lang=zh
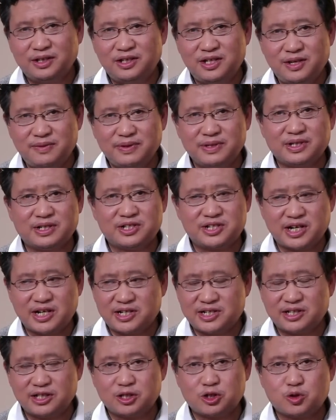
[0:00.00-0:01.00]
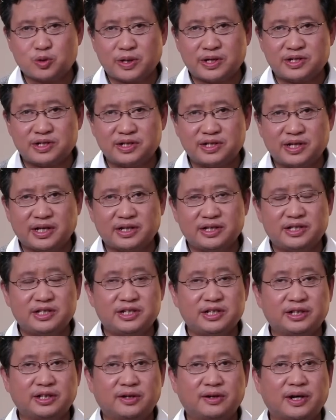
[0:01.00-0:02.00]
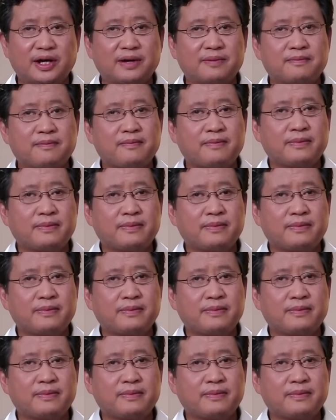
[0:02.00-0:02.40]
意味着战争的转折点已经到来，